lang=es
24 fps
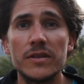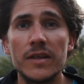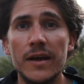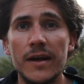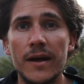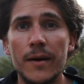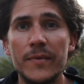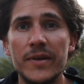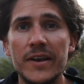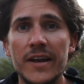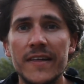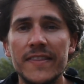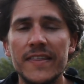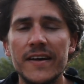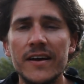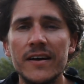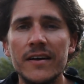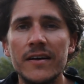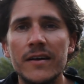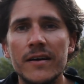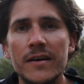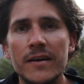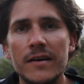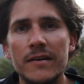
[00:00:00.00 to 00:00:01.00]
de caminata,
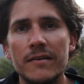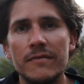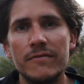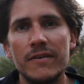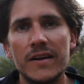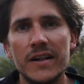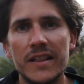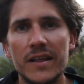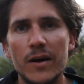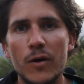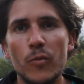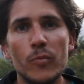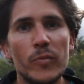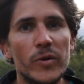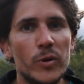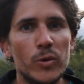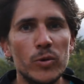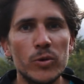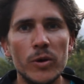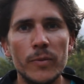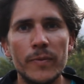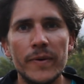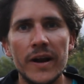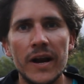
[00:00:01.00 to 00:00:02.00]
falta un
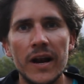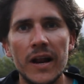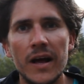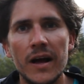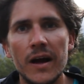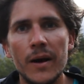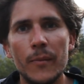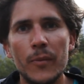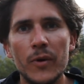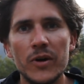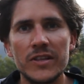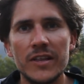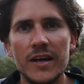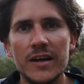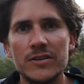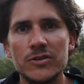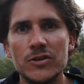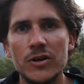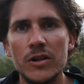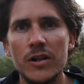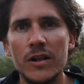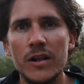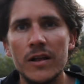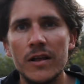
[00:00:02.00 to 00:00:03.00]
minuto para la puesta de
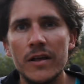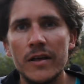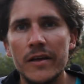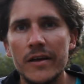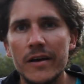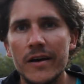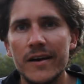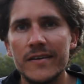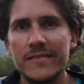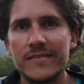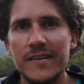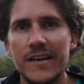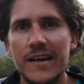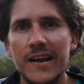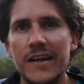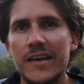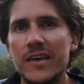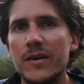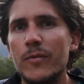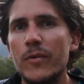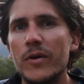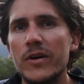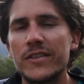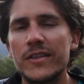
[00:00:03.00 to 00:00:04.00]
sol, así que
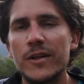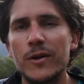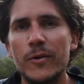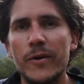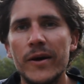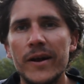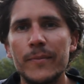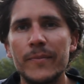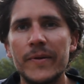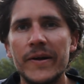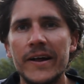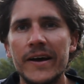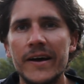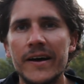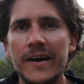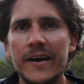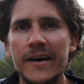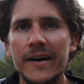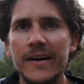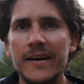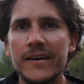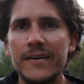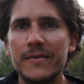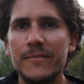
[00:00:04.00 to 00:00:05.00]
elegimos este lugar
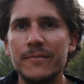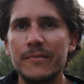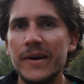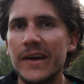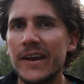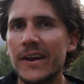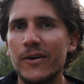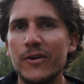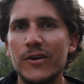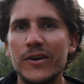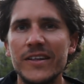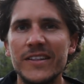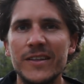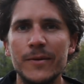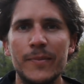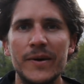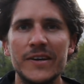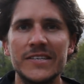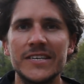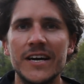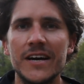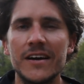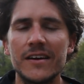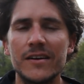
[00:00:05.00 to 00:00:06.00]
para ver con este
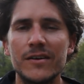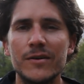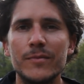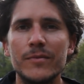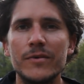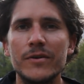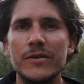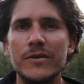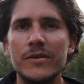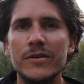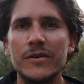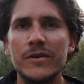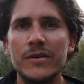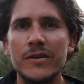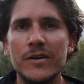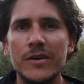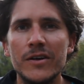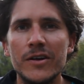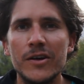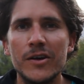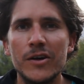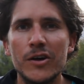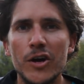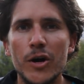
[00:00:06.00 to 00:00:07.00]
paisaje cómo,
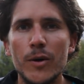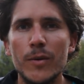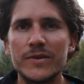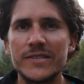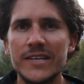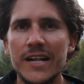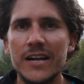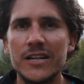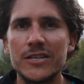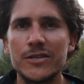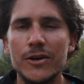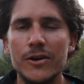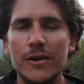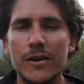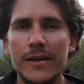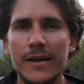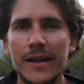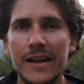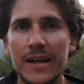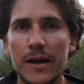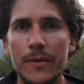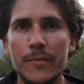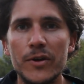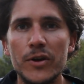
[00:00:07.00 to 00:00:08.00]
cómo sale el sol.
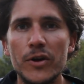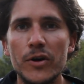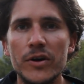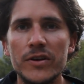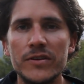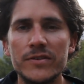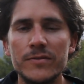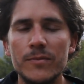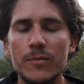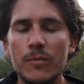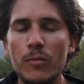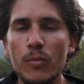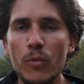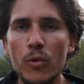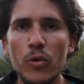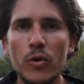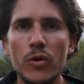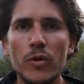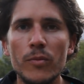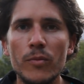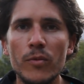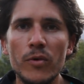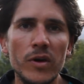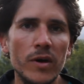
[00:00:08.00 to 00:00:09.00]
El camino es
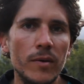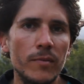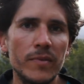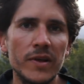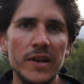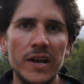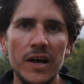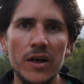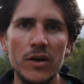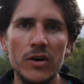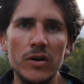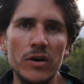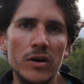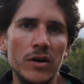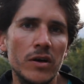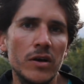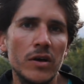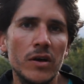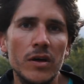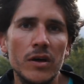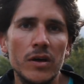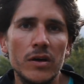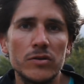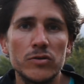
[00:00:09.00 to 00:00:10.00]
muy, muy empinado,
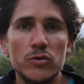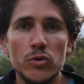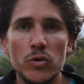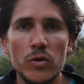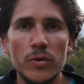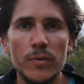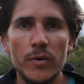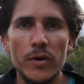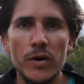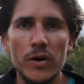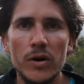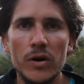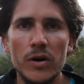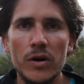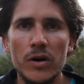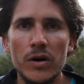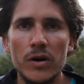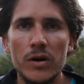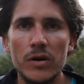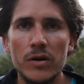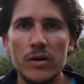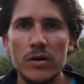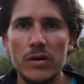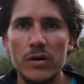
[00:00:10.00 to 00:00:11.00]
subimos
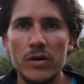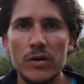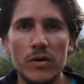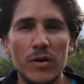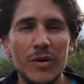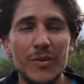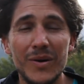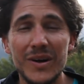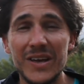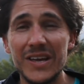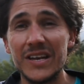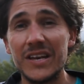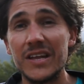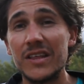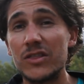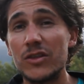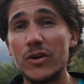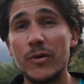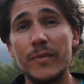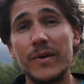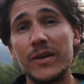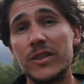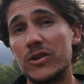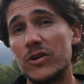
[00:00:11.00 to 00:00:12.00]
como
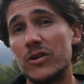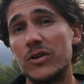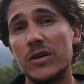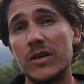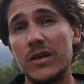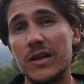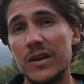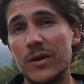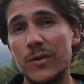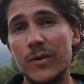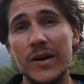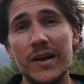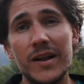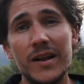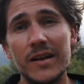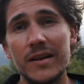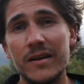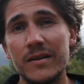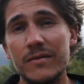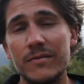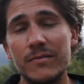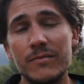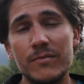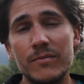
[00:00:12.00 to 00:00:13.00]
500 metros de desnivel
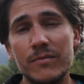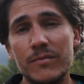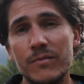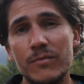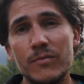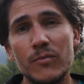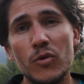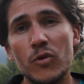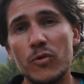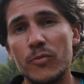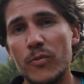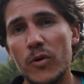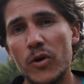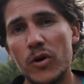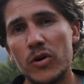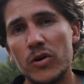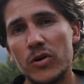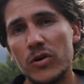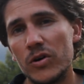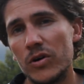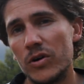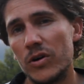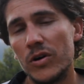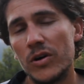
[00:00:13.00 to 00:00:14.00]
en muy
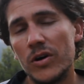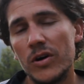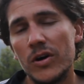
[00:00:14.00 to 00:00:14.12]
poco